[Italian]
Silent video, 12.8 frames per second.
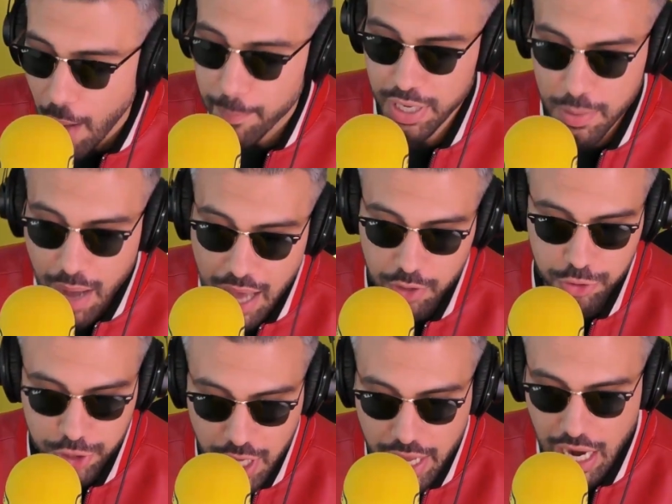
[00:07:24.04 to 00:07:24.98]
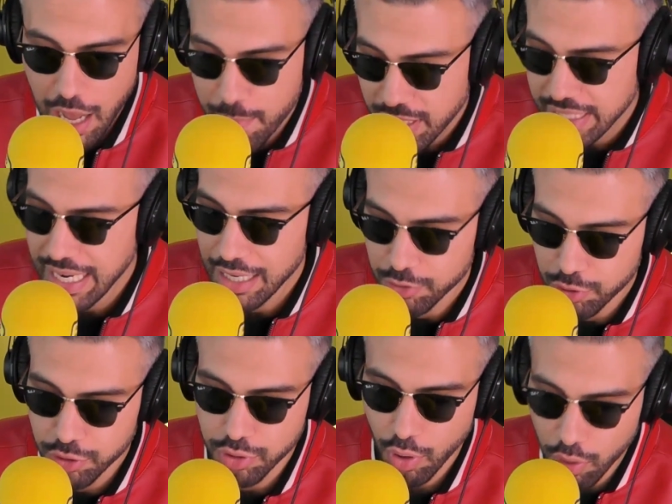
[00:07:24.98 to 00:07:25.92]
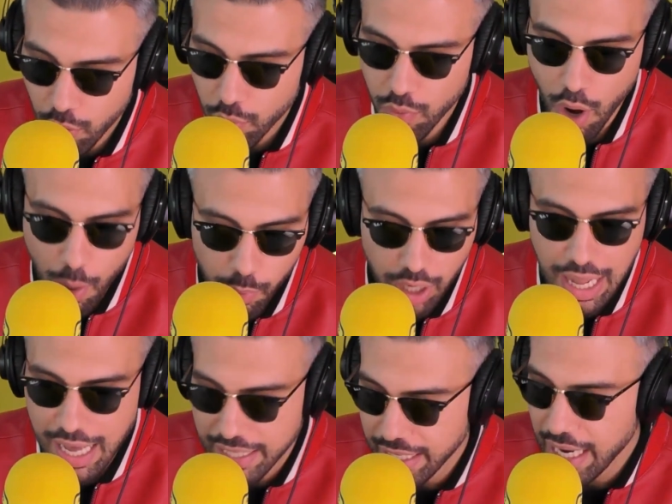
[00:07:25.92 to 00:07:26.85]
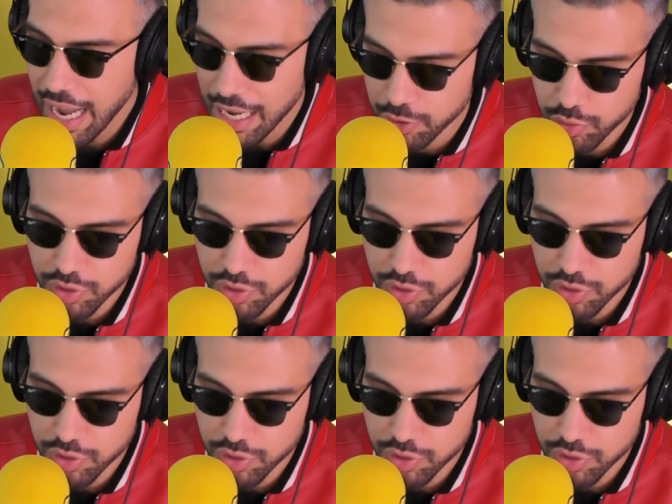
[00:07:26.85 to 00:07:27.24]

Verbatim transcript: Prima non c'era mercato, solo un uomo l'ha creato